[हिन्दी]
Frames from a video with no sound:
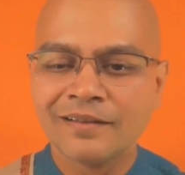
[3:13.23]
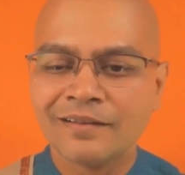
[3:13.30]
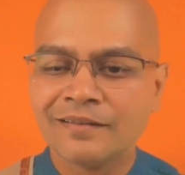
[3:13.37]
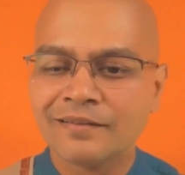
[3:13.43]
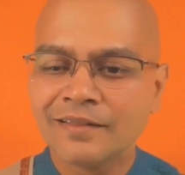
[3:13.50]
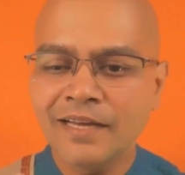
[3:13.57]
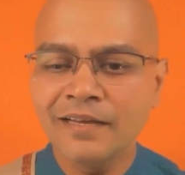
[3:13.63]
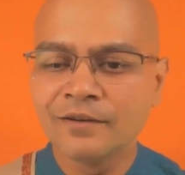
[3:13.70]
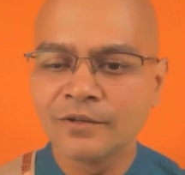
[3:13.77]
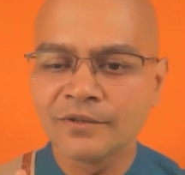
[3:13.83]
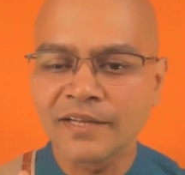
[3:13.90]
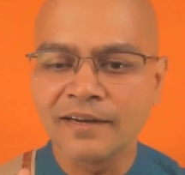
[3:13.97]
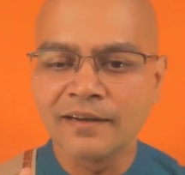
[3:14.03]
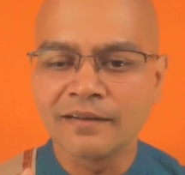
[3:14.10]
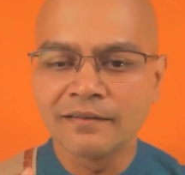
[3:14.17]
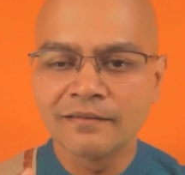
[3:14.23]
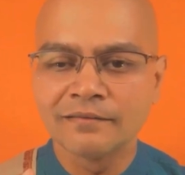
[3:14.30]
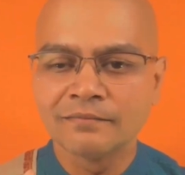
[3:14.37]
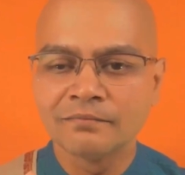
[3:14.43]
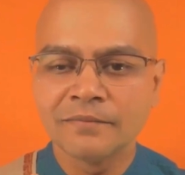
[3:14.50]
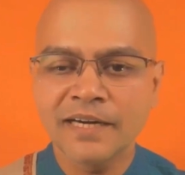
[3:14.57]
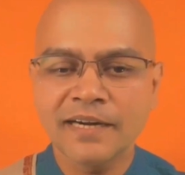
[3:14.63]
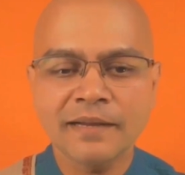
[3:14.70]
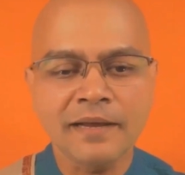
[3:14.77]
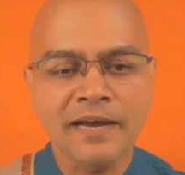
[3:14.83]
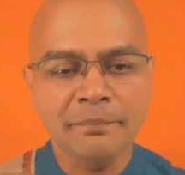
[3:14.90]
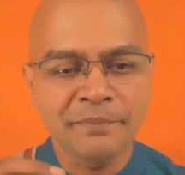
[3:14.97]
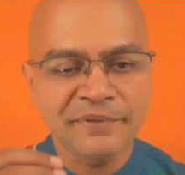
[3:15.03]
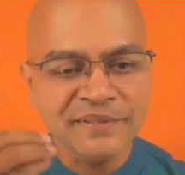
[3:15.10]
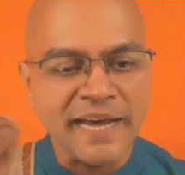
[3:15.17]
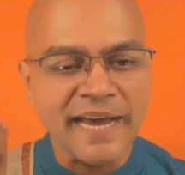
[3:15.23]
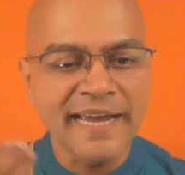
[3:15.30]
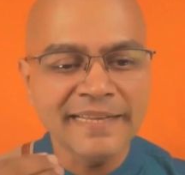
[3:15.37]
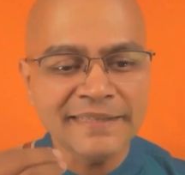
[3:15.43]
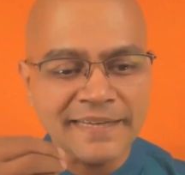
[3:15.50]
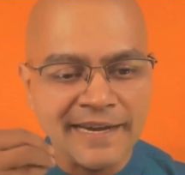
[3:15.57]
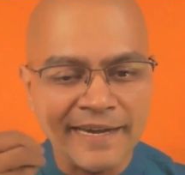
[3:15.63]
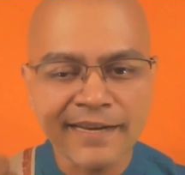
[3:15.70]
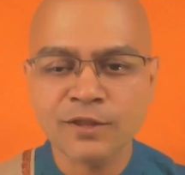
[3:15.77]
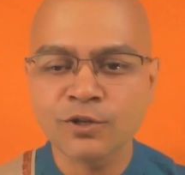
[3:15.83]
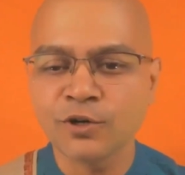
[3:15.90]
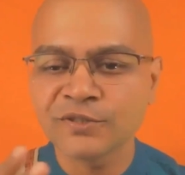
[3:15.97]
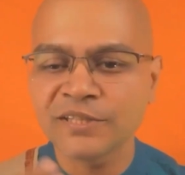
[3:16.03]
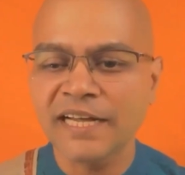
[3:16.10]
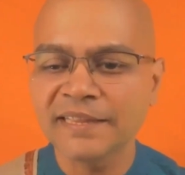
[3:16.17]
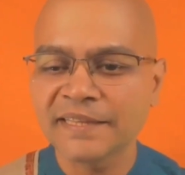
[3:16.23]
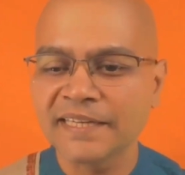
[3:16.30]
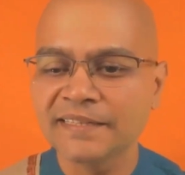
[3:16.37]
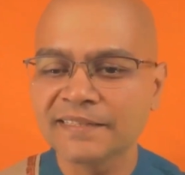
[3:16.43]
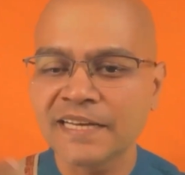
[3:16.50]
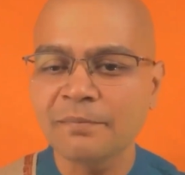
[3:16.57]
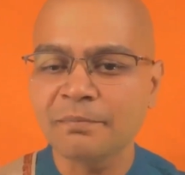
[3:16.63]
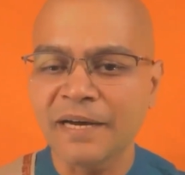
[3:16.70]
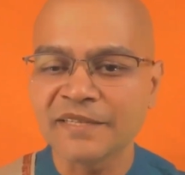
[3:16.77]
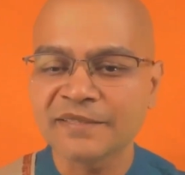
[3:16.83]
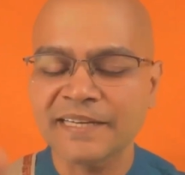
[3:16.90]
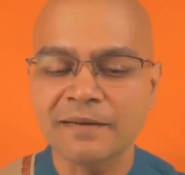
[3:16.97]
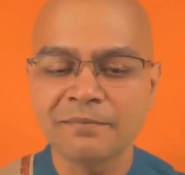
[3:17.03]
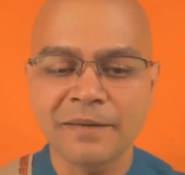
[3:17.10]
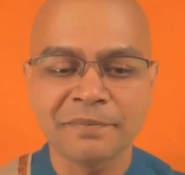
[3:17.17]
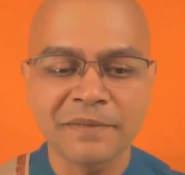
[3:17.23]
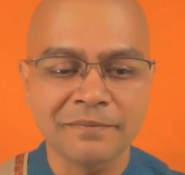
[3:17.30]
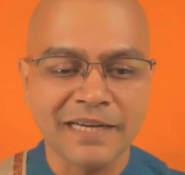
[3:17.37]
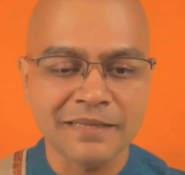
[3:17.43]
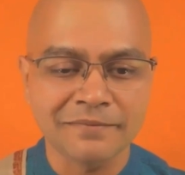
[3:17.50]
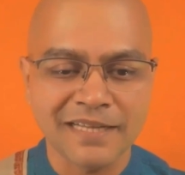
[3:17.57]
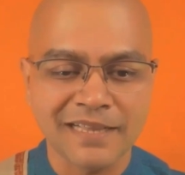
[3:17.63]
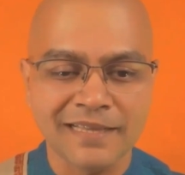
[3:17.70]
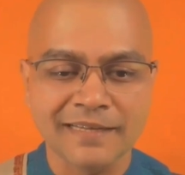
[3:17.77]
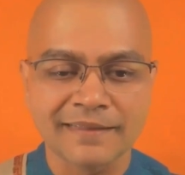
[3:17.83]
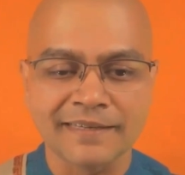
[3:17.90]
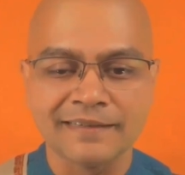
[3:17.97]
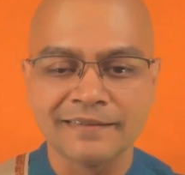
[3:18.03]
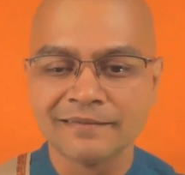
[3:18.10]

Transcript: नहीं होता मगर साइंस हर दो साल तीन साल पांच साल में अपनी बात बदल देता